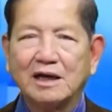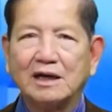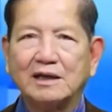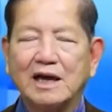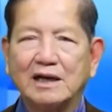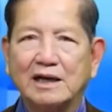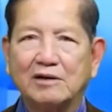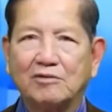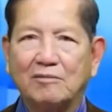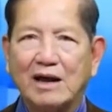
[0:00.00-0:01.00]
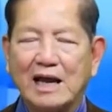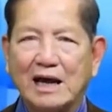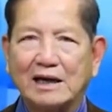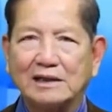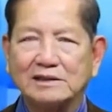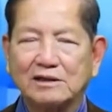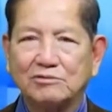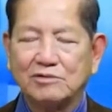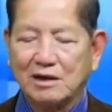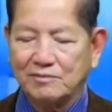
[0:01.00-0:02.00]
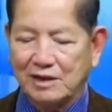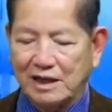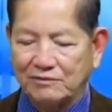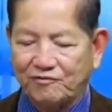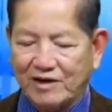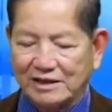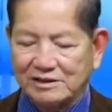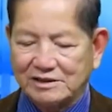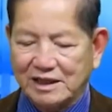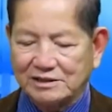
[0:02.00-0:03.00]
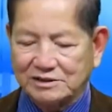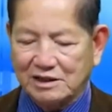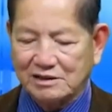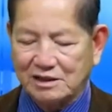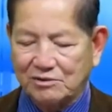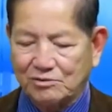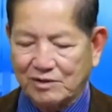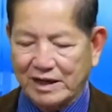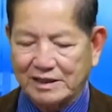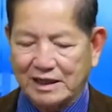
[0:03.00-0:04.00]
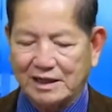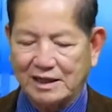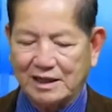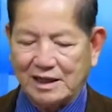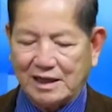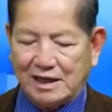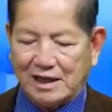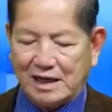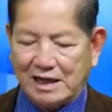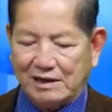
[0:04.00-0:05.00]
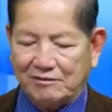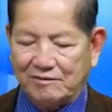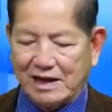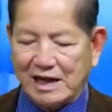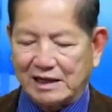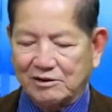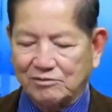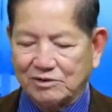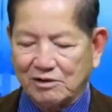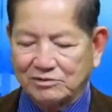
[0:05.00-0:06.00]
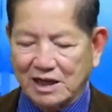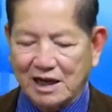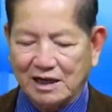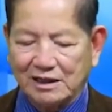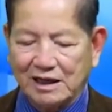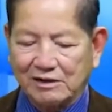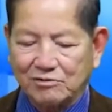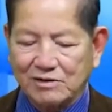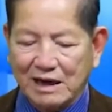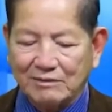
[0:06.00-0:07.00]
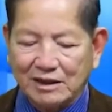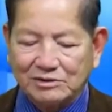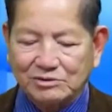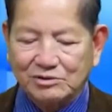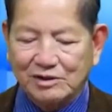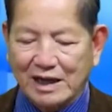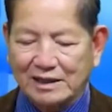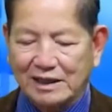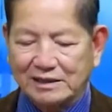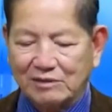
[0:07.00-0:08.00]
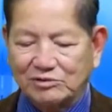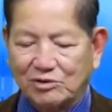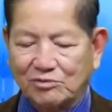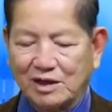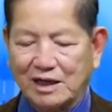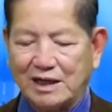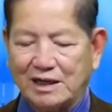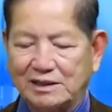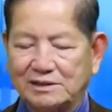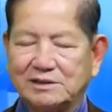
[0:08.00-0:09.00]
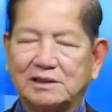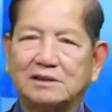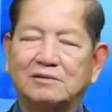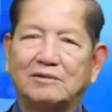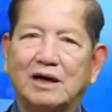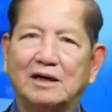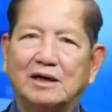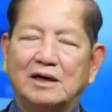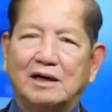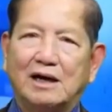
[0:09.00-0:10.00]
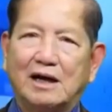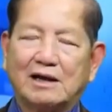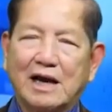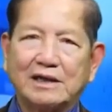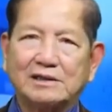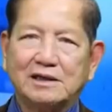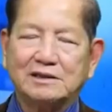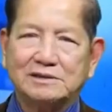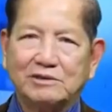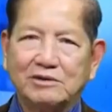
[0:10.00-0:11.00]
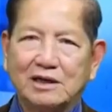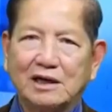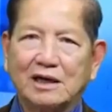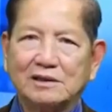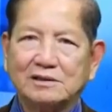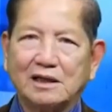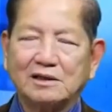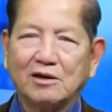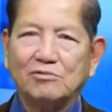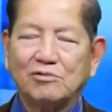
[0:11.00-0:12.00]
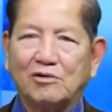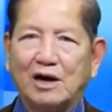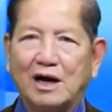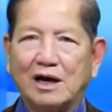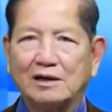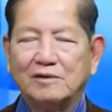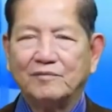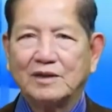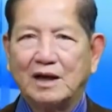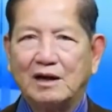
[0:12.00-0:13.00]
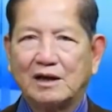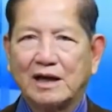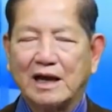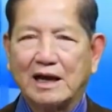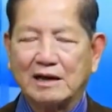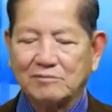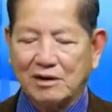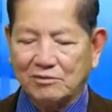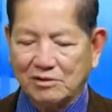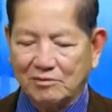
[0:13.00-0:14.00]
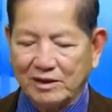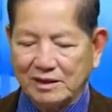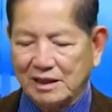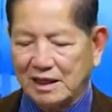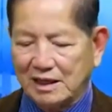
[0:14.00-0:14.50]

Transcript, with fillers: cái đề nghị của Ba Lan là sẽ cung cấp một cái fighter jet cho người Ukraine, và cũng đồng thời là cũng cảm ơn Ukraine là tiếp tục cái sự mà can trường chịu đựng cái tấn công của kẻ khát máu ở bên